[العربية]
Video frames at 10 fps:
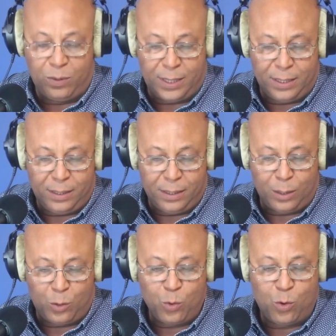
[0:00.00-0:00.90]
أنا
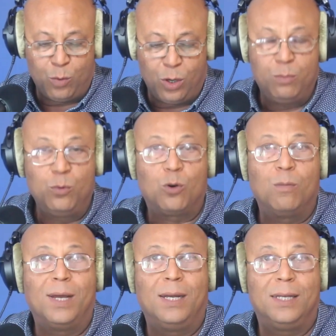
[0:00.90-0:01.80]
أخوكم وابنكم
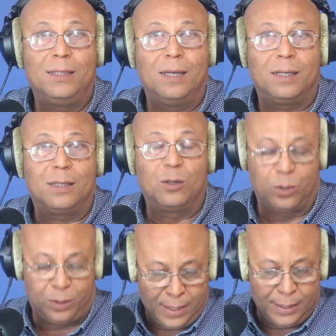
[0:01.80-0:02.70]
الهادي
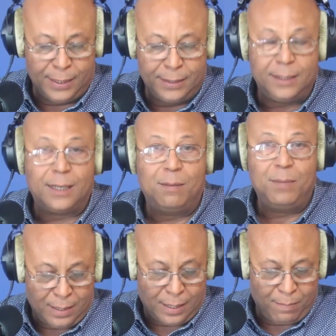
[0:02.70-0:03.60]
التجرتي
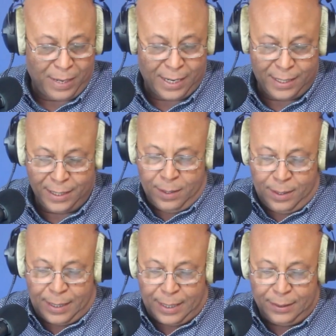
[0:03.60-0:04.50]
للانتخابات المحلية
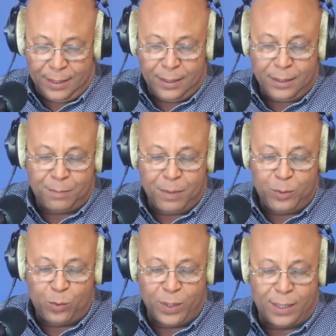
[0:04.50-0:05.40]
عن دائرة باب
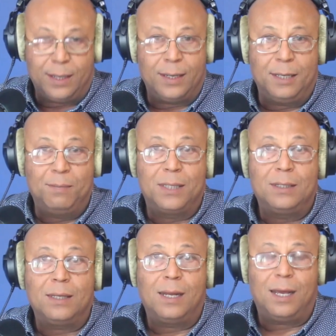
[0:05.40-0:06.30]
سويقة عمادة
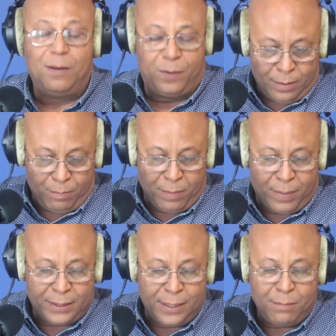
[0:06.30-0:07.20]
الحلفوي
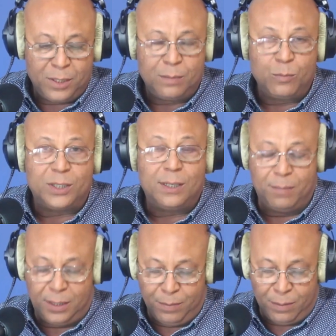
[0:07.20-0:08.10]
ببرنامج مستمد
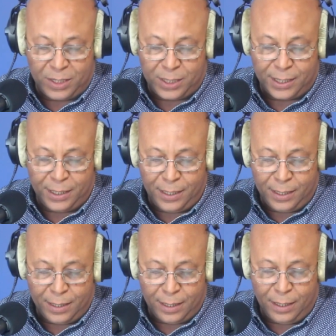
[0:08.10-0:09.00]
من مشاغلنا
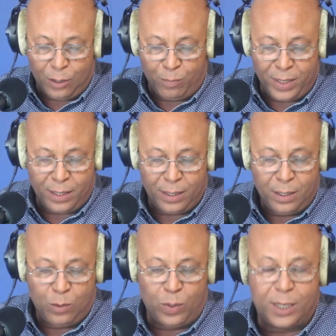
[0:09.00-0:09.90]
اليومية
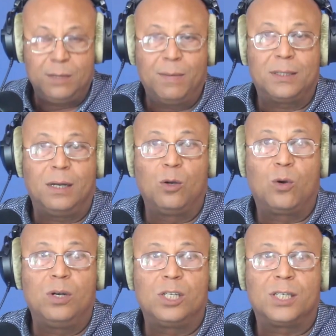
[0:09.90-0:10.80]
وخدمة لكل
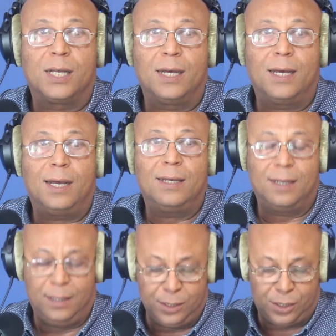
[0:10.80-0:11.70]
الشرائح
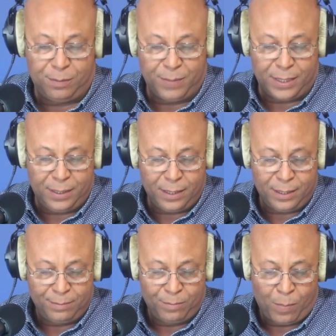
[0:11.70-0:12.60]
الاجتماعية
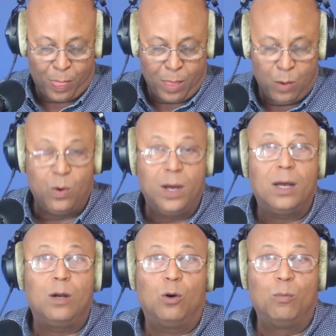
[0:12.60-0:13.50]

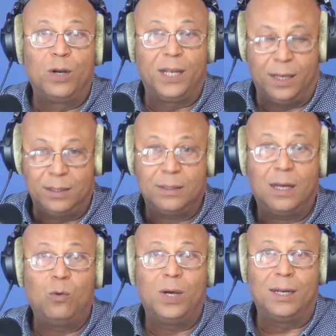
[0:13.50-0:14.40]
والعمورية
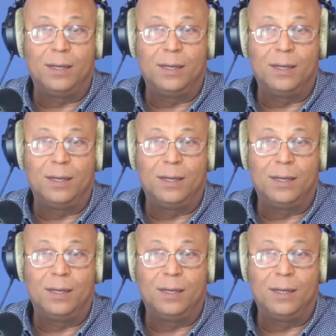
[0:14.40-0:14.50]
أولا